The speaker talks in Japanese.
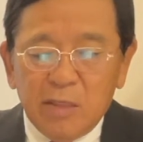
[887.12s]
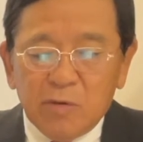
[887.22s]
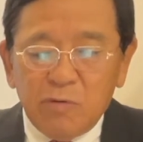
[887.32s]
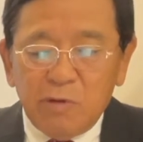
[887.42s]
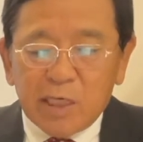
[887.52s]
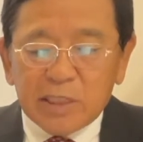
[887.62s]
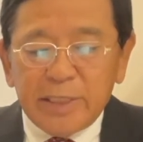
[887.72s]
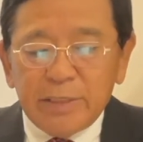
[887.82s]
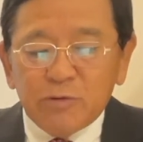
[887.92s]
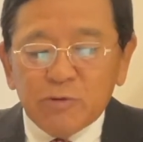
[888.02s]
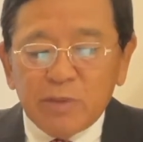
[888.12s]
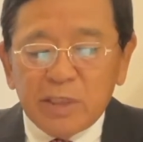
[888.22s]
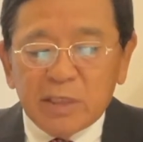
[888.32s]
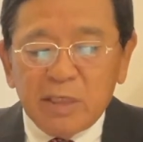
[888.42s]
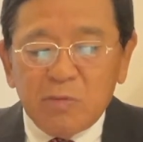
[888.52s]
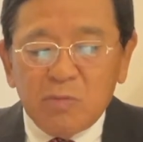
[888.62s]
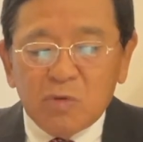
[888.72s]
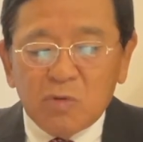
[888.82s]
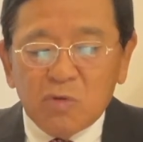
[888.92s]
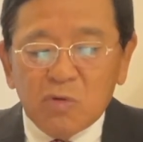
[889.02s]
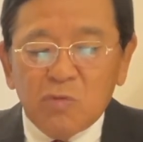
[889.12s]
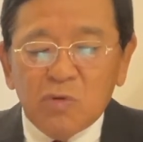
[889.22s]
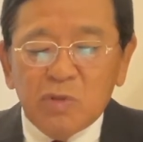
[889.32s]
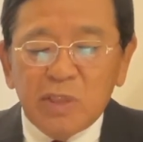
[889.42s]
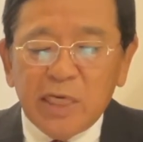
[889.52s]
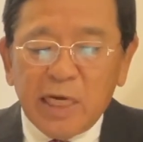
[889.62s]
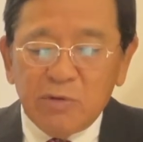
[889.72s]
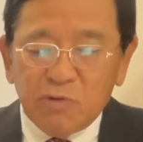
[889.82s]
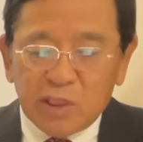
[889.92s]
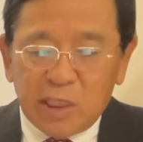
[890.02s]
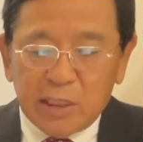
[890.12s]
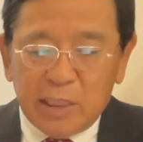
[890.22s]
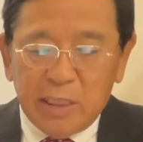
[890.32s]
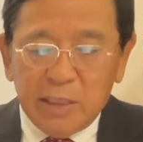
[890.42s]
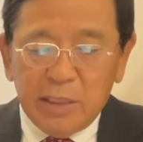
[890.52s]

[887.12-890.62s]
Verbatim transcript: これは重なることですけれども子どもの理解の仕方